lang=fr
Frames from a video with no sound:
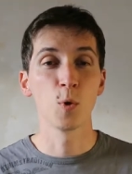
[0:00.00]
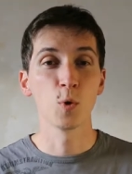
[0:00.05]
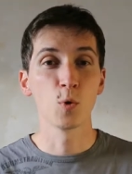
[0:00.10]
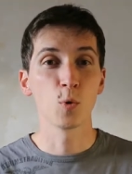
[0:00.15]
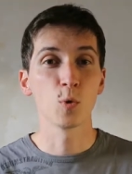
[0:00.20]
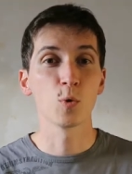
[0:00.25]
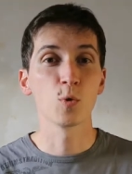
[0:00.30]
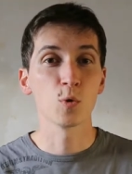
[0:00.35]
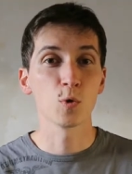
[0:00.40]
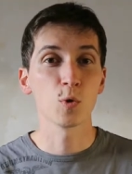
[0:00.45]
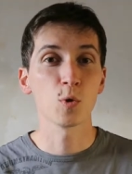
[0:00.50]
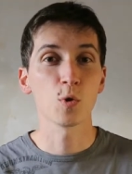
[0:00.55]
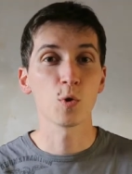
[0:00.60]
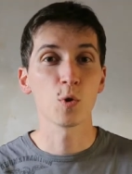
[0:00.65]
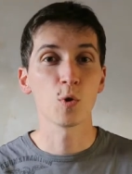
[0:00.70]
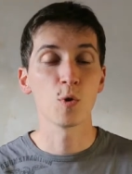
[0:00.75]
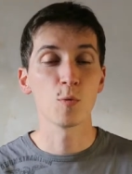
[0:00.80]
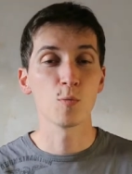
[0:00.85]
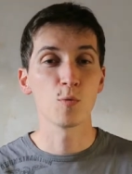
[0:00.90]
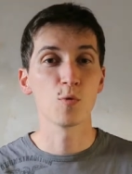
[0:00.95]
donnons aux
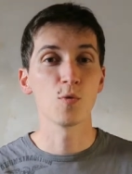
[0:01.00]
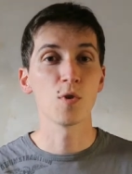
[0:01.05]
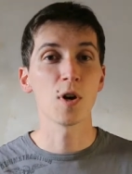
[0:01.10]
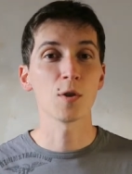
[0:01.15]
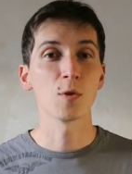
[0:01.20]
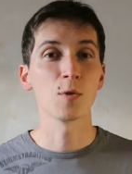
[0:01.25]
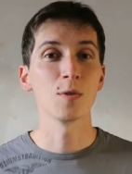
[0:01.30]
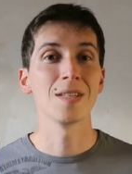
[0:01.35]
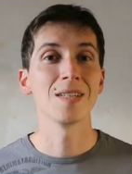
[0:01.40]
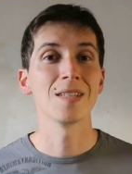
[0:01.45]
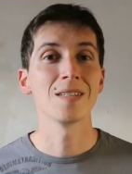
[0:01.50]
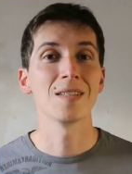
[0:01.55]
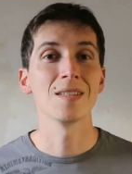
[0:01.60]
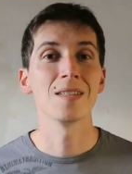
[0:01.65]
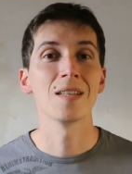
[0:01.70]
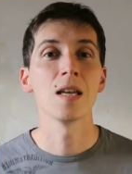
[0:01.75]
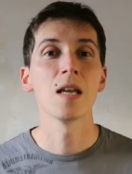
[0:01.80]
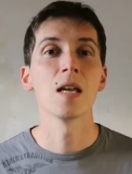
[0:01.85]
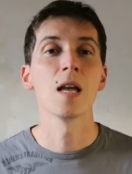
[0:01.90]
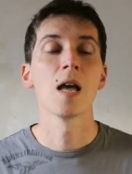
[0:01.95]
autres le pouvoir de
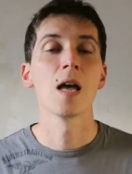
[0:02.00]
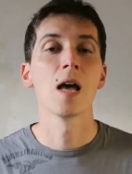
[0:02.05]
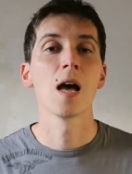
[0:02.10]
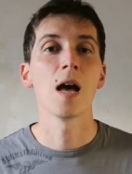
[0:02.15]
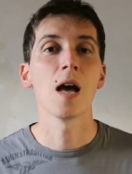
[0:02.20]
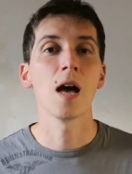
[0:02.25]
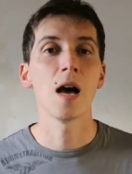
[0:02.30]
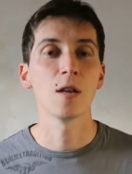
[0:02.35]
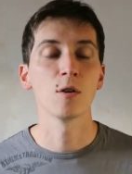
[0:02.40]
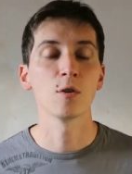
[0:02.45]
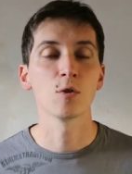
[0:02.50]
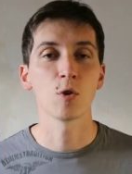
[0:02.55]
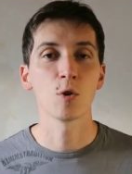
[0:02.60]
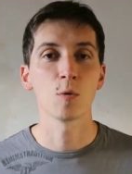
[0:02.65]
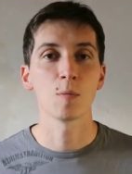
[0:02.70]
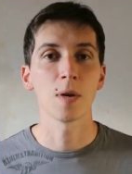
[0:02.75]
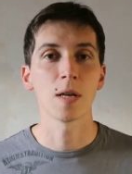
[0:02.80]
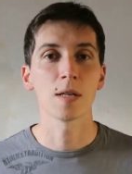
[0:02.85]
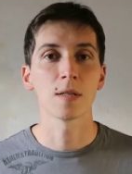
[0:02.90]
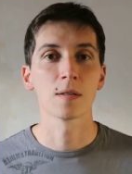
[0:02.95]
décider à
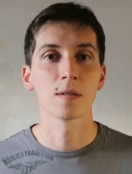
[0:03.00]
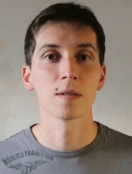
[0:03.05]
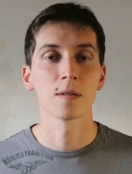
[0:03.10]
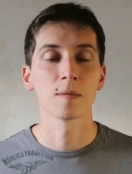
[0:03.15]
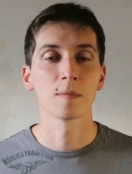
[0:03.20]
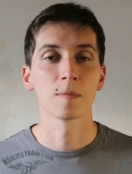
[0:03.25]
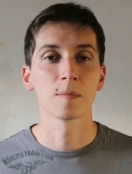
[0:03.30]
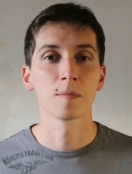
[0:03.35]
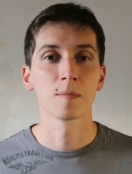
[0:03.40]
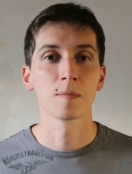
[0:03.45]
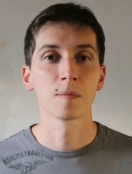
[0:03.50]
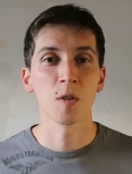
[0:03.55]
notre place.